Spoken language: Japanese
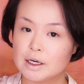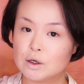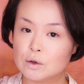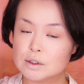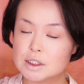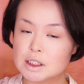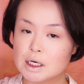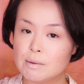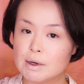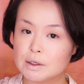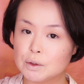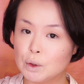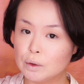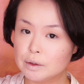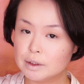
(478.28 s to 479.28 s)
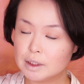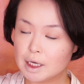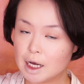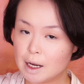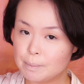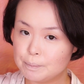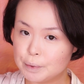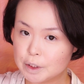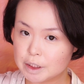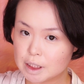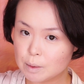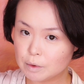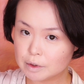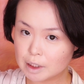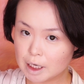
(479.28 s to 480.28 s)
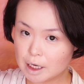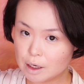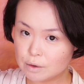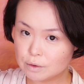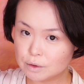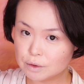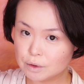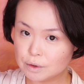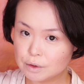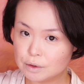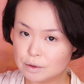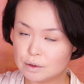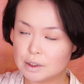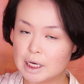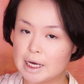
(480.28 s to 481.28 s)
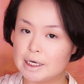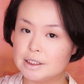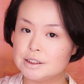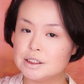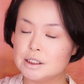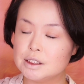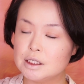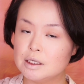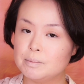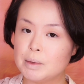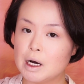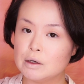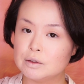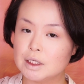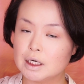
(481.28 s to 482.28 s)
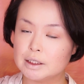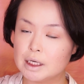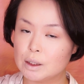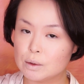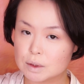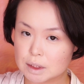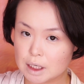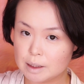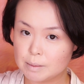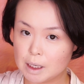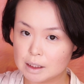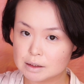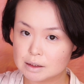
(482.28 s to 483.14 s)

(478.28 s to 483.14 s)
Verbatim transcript: い、こちらはどんなアップにでも耐えうるという HD パウダーでございま